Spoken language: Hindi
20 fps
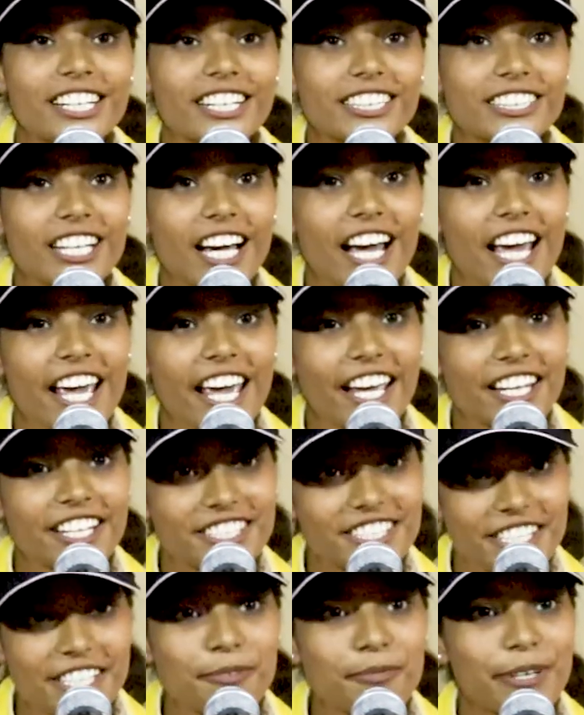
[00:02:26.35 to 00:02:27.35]
करता है
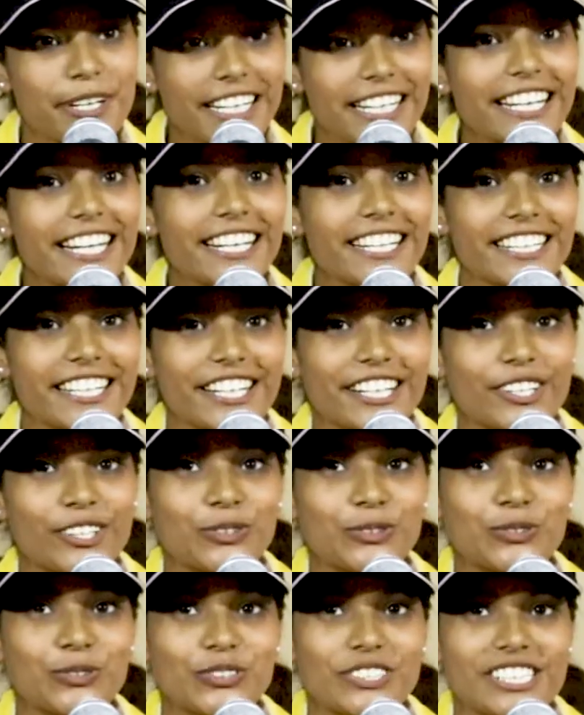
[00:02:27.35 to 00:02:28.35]
जी भर के देख
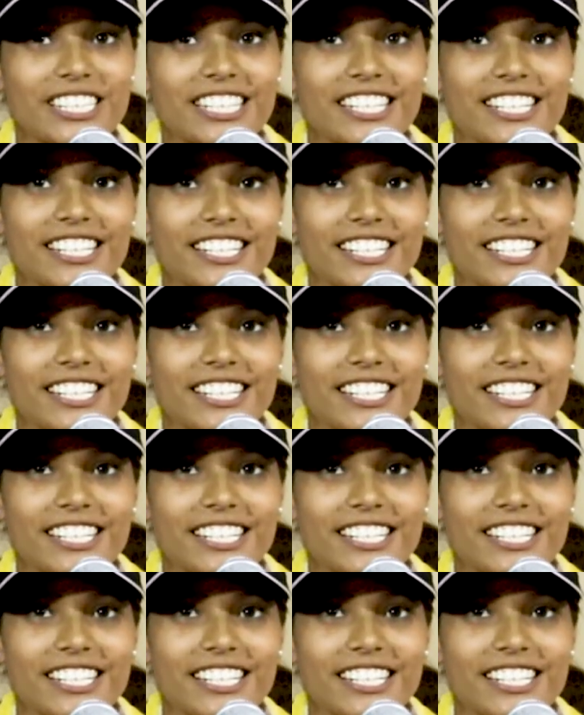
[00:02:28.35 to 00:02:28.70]
लूँ तुझे